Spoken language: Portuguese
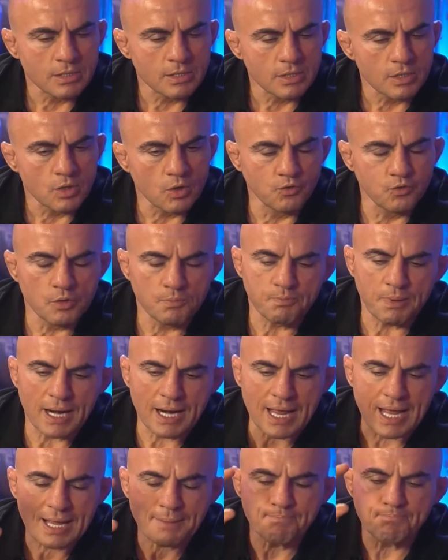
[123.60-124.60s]
Eu fui
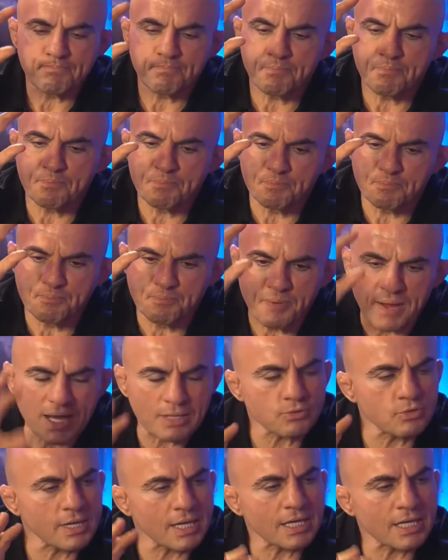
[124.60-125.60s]
parar
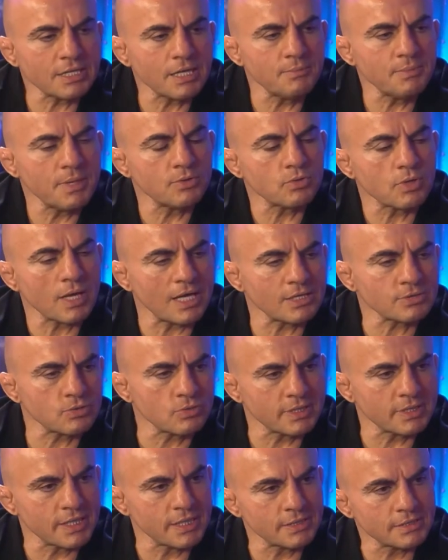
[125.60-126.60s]
perto da academia do Carson
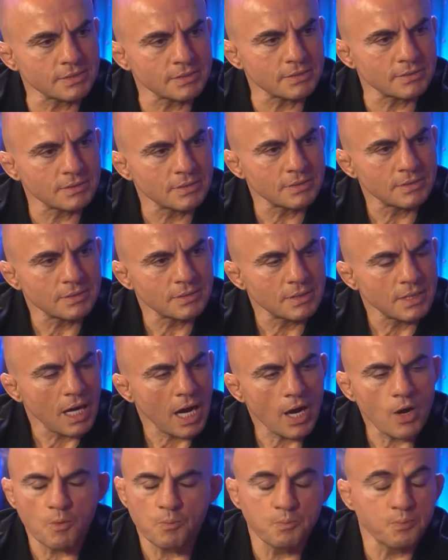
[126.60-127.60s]
Grace.
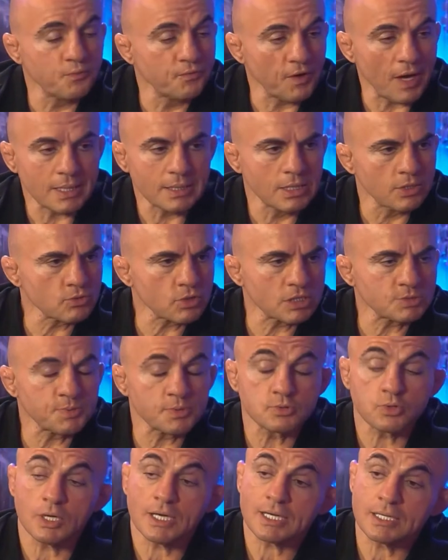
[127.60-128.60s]
Aí eu falando com as
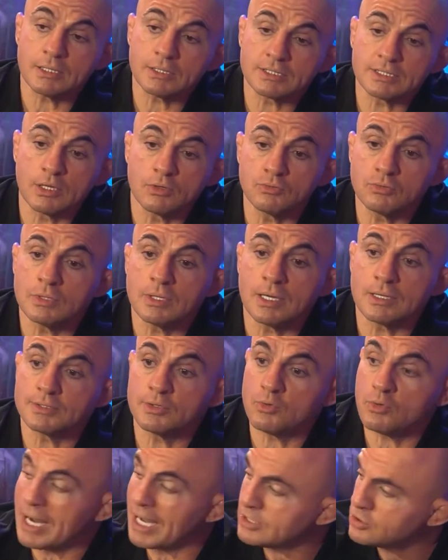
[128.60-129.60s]
pessoas, ah, tem um, tem
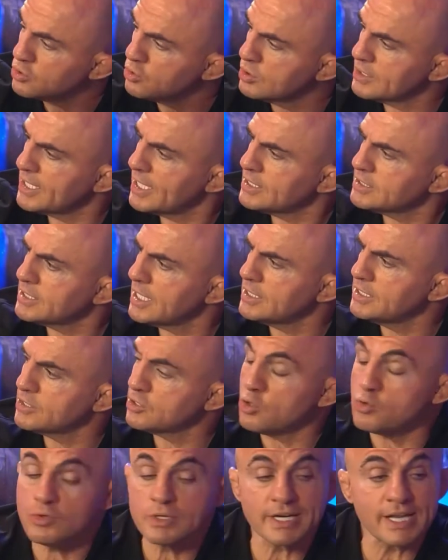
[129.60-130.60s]
um Carson Grace ali,
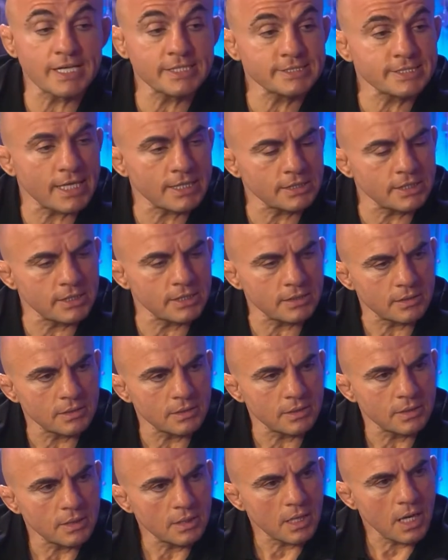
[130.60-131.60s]
tem um Grace ali.
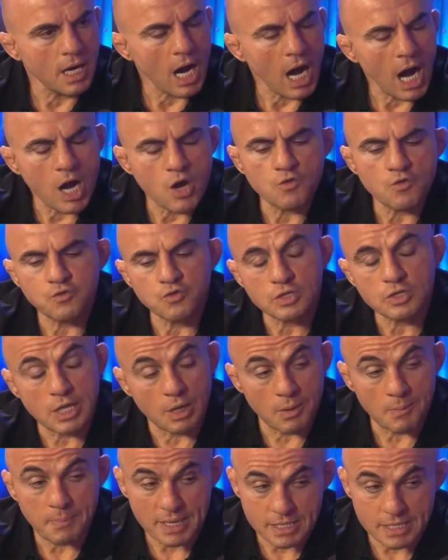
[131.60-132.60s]
Aí eu fui lá,
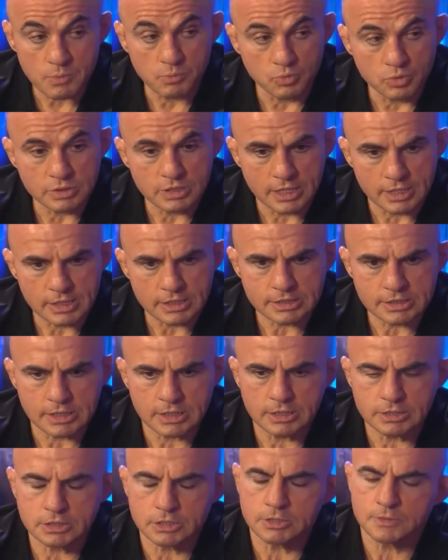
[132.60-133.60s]
uma parada muito
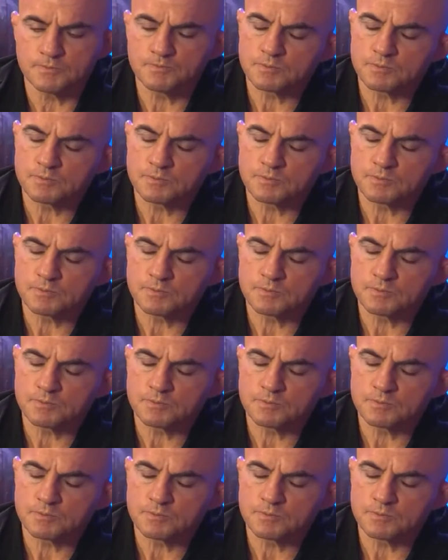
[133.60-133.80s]
interessante.